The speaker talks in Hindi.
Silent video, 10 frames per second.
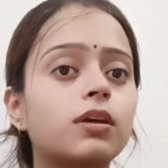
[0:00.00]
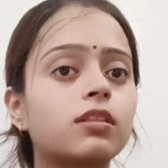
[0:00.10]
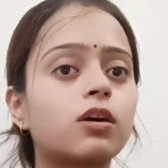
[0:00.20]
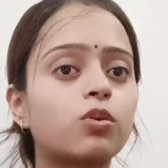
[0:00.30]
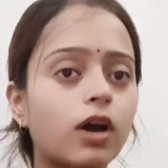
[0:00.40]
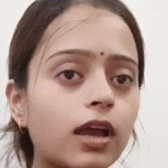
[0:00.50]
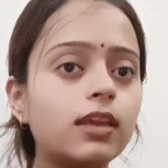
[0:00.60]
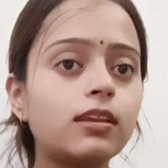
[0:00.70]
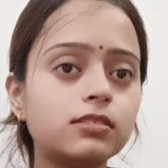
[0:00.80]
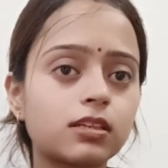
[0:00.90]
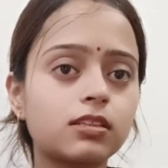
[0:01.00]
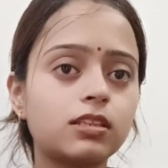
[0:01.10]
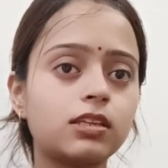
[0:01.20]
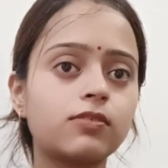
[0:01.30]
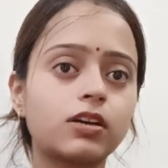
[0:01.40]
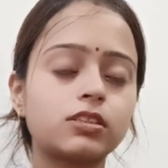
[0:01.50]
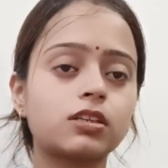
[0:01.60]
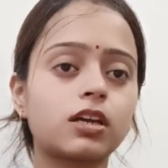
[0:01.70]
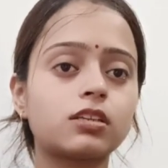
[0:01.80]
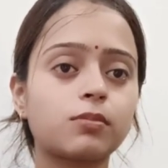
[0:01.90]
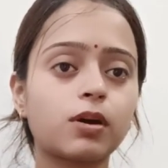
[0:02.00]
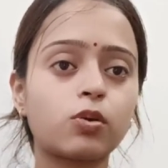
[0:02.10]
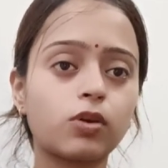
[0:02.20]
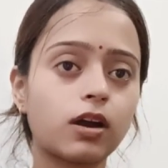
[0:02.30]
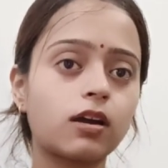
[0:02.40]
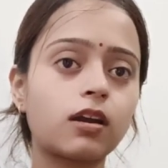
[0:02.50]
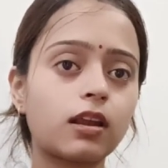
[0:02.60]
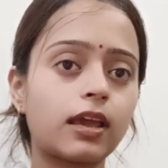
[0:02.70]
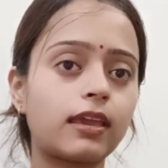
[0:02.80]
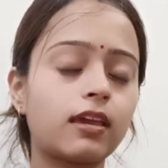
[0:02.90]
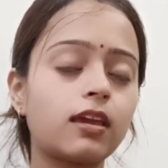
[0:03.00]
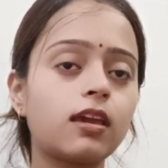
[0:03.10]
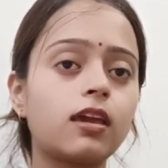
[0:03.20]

मैं इतना उठा ही नहीं सकती थी वहाँ से सारा सामान उठा कर लाएंगे